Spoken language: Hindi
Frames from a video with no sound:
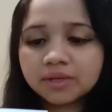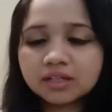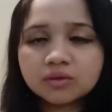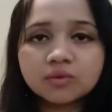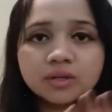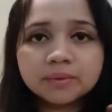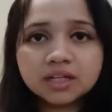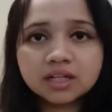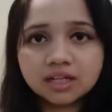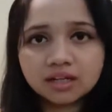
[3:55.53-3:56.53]
मैं कोई भी
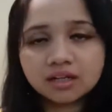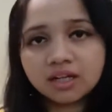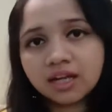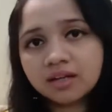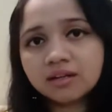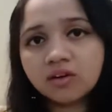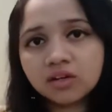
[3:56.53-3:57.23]
हेयर